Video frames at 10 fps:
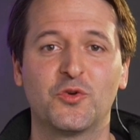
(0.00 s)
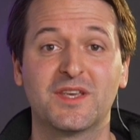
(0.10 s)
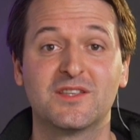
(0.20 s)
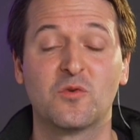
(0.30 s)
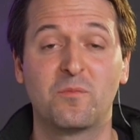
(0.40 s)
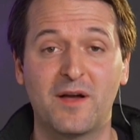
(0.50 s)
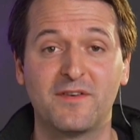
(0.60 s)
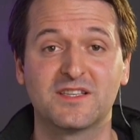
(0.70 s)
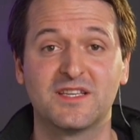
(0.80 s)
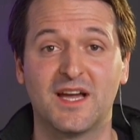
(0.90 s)
ans qui ne sont pas
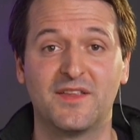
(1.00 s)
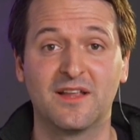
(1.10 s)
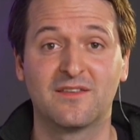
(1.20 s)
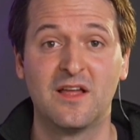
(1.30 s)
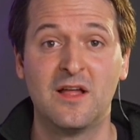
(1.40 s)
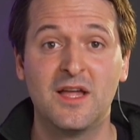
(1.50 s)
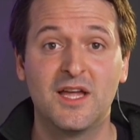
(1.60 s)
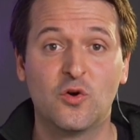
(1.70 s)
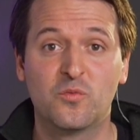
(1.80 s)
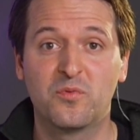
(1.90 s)
vaccinés à date.
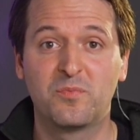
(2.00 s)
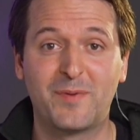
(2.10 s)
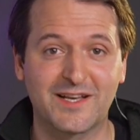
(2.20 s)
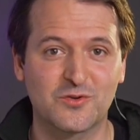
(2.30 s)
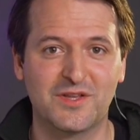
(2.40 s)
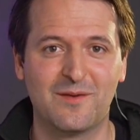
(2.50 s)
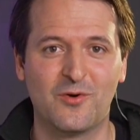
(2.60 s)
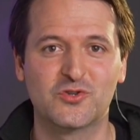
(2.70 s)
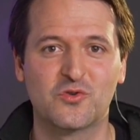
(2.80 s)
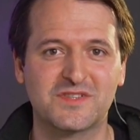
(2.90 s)
Et donc
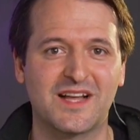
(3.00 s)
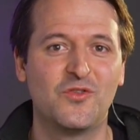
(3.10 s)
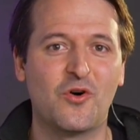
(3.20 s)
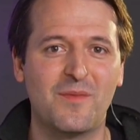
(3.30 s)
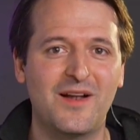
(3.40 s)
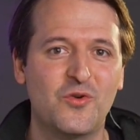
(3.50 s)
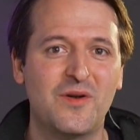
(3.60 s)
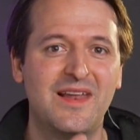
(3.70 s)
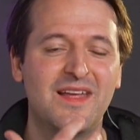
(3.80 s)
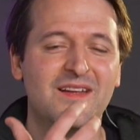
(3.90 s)
personnellement, je trouve ça normal
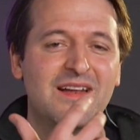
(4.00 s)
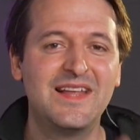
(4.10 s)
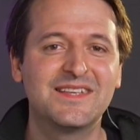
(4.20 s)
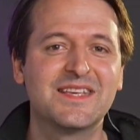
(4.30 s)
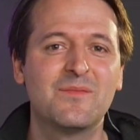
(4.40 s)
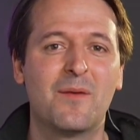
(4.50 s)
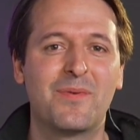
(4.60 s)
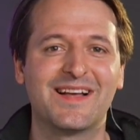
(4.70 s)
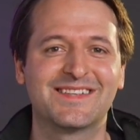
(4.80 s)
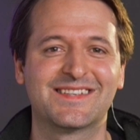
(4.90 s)
de laisser ma
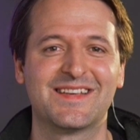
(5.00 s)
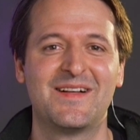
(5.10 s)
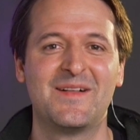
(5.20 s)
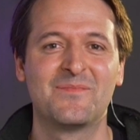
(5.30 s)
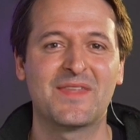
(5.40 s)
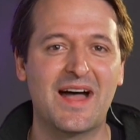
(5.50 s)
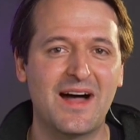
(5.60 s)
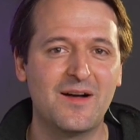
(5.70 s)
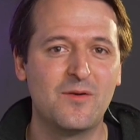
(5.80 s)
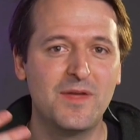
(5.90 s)
place
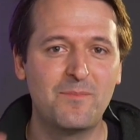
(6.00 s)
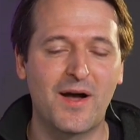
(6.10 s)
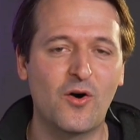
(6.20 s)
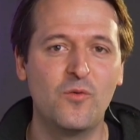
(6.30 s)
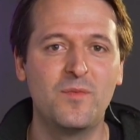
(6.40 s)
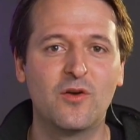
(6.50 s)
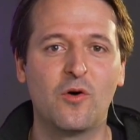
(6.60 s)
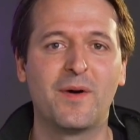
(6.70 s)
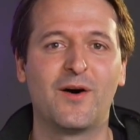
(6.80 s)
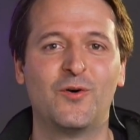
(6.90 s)
à mes parents, mes
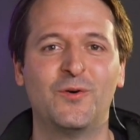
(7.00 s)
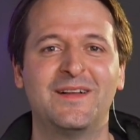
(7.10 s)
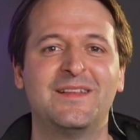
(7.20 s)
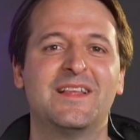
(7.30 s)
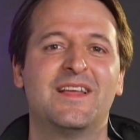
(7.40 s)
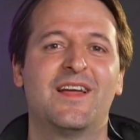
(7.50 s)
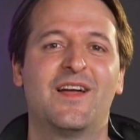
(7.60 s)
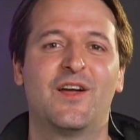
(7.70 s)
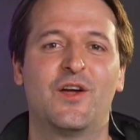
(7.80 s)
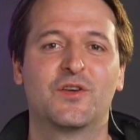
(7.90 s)
grands-parents,
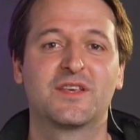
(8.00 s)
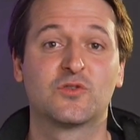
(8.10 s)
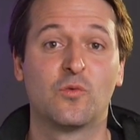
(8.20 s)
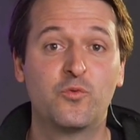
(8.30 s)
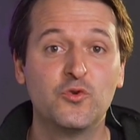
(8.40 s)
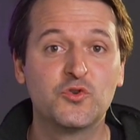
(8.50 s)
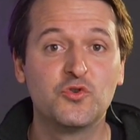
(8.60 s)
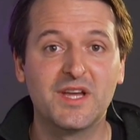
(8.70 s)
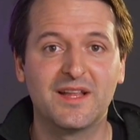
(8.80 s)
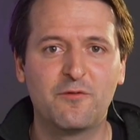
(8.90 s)
euh, qui sont plus
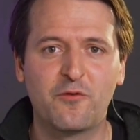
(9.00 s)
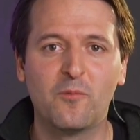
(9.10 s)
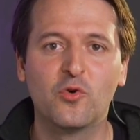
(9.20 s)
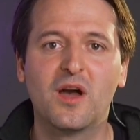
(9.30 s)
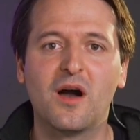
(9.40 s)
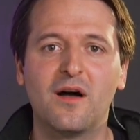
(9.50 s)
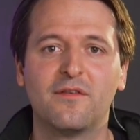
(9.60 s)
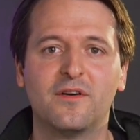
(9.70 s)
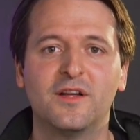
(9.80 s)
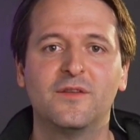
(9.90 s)
sujets à des formes
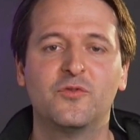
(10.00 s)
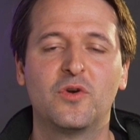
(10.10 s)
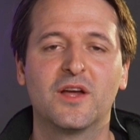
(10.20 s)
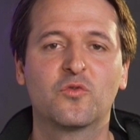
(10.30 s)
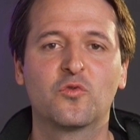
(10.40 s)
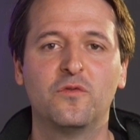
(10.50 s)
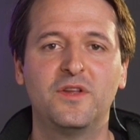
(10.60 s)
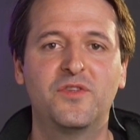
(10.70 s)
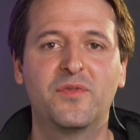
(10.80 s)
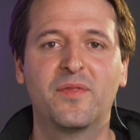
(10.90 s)
graves de la
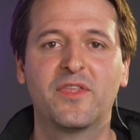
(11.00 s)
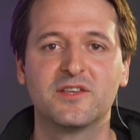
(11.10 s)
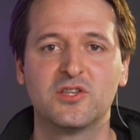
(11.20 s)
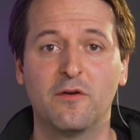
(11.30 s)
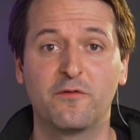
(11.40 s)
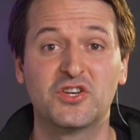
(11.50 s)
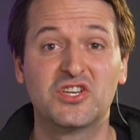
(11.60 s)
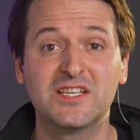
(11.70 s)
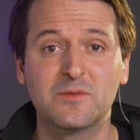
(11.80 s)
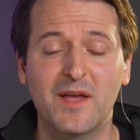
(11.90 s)
Covid-19.
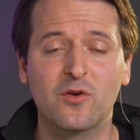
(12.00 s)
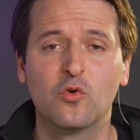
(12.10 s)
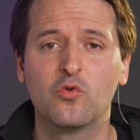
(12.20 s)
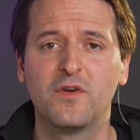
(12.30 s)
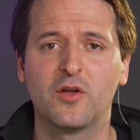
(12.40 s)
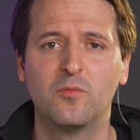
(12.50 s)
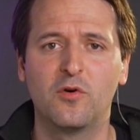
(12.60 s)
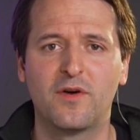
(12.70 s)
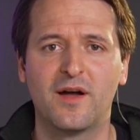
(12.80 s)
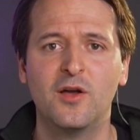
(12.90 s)
J'espère que le gouvernement
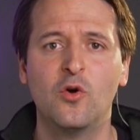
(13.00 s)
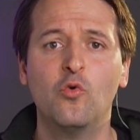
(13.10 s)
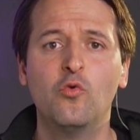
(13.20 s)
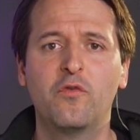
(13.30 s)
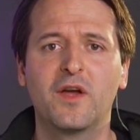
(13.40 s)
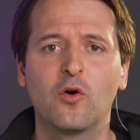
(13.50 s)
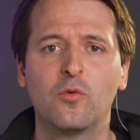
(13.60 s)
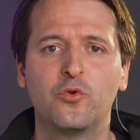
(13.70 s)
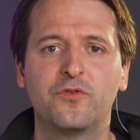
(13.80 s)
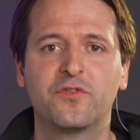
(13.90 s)
va ouvrir aux
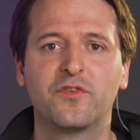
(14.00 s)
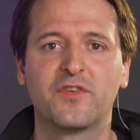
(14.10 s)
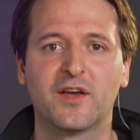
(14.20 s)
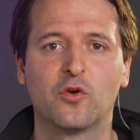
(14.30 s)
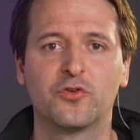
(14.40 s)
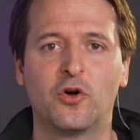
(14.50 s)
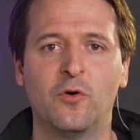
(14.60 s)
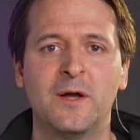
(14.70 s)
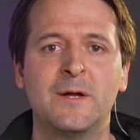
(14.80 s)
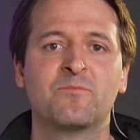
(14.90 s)
plus de 50
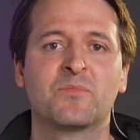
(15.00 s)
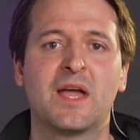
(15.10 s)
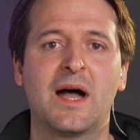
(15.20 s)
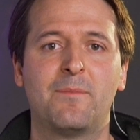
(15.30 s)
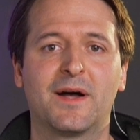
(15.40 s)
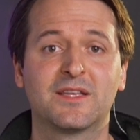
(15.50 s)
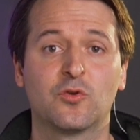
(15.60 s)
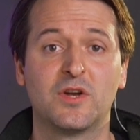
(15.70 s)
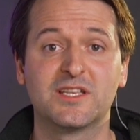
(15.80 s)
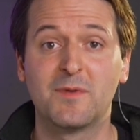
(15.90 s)
ans à partir
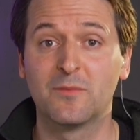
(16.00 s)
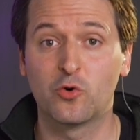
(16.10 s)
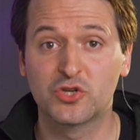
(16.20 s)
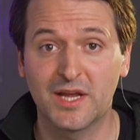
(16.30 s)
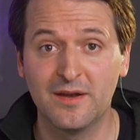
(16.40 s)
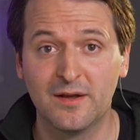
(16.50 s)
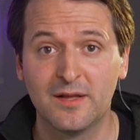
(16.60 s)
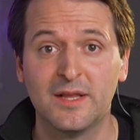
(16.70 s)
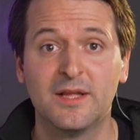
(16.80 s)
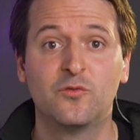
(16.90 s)
de la semaine prochaine
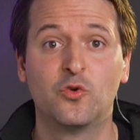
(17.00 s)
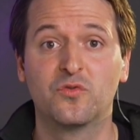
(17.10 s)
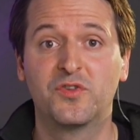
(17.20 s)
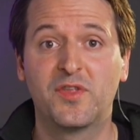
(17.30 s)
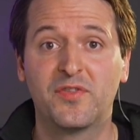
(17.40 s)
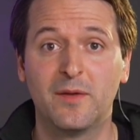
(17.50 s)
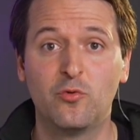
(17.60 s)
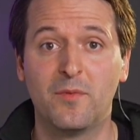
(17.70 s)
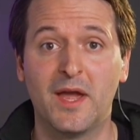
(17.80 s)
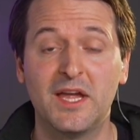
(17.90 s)
donc
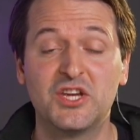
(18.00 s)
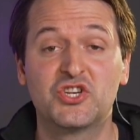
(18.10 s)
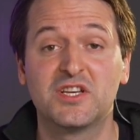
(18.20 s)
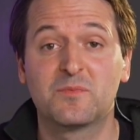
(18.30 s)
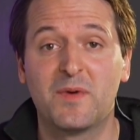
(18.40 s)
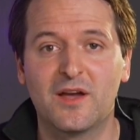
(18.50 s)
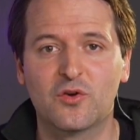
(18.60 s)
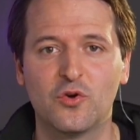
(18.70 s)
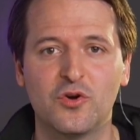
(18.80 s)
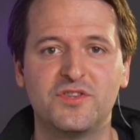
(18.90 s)
début mai. Et j'espère
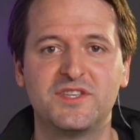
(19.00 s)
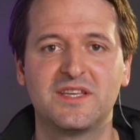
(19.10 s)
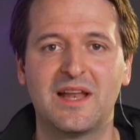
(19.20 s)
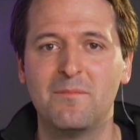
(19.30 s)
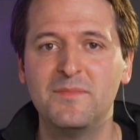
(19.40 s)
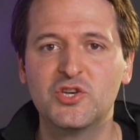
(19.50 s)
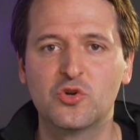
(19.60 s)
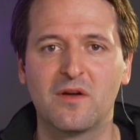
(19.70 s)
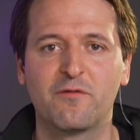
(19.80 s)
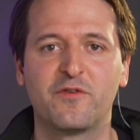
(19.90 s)
que d'ici la
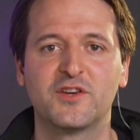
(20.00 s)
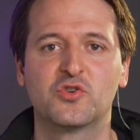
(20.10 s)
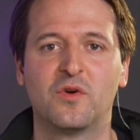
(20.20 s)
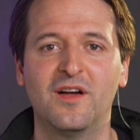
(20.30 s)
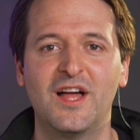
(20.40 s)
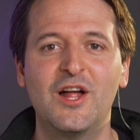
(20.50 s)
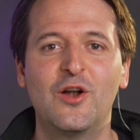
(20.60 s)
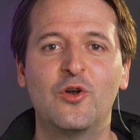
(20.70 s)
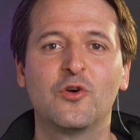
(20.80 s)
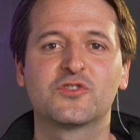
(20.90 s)
mi-juin, fin juin,
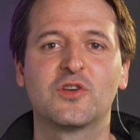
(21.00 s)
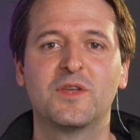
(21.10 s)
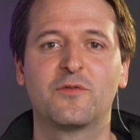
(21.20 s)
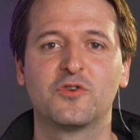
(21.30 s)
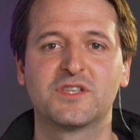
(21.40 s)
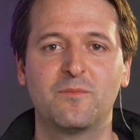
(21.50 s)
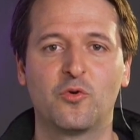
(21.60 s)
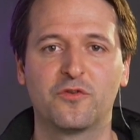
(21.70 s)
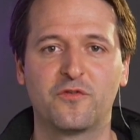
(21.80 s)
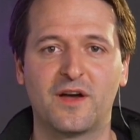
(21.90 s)
l'ensemble des Français
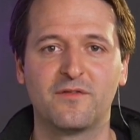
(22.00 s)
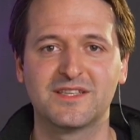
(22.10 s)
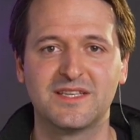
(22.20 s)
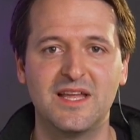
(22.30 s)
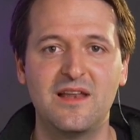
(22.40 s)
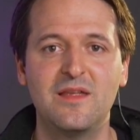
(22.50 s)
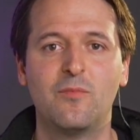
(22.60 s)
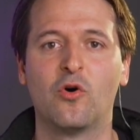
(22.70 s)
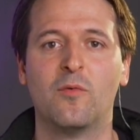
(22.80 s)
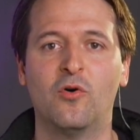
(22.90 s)
pourront se faire vacciner
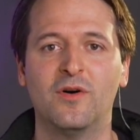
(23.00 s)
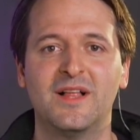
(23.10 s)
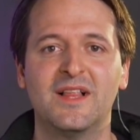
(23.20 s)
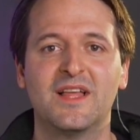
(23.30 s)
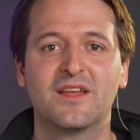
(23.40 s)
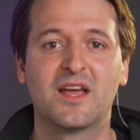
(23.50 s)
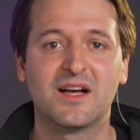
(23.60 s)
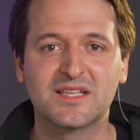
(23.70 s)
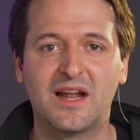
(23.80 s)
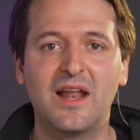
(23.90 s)
librement
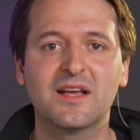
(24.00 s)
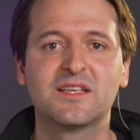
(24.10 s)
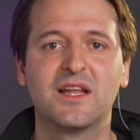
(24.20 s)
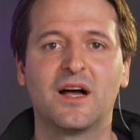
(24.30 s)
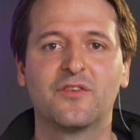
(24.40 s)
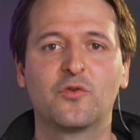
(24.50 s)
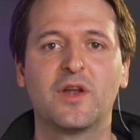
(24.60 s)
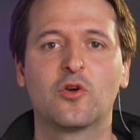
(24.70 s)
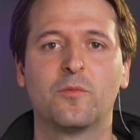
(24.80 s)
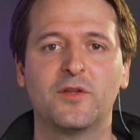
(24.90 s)
grâce à l'accélération de
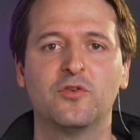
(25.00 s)
la campagne de